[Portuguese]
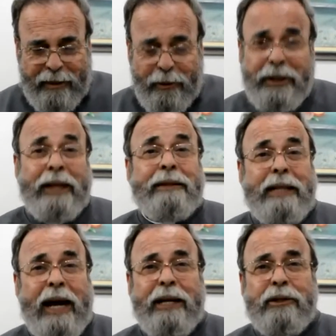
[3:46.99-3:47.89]

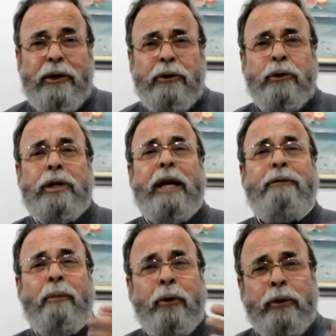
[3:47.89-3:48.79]
orientais nos
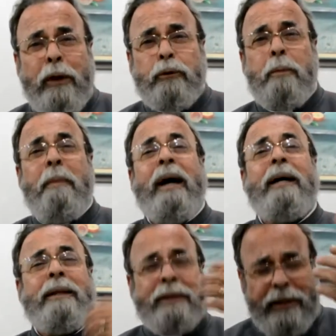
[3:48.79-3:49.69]
levam muito aos
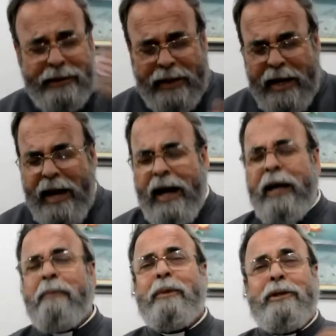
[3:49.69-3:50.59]
mantras, a
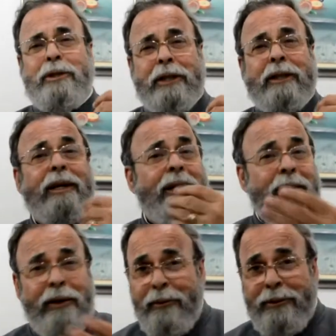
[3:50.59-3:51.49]
repetir.
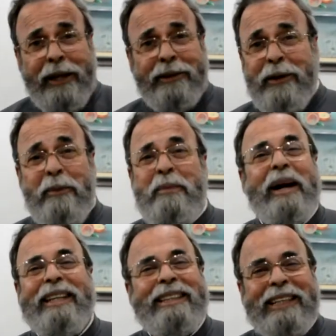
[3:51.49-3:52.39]
O terço é um
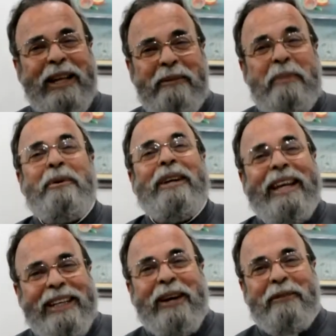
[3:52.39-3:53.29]
mantra também, por
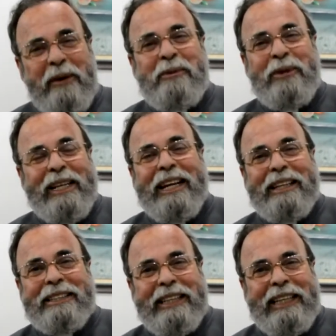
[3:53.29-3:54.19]
que não? Vamos
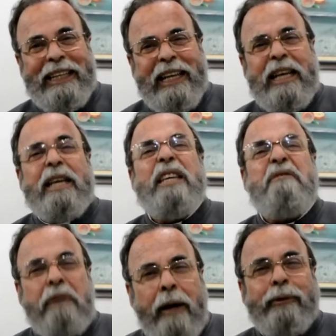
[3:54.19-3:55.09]
olhar assim
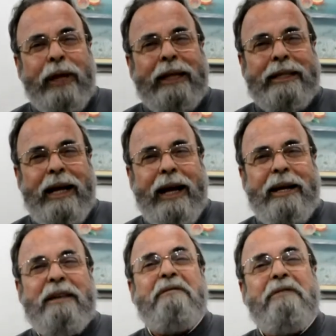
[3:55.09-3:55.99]
e vamos rezar.
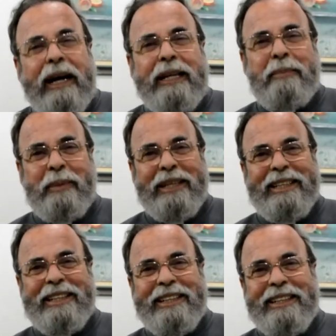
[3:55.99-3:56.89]
Vale a pena.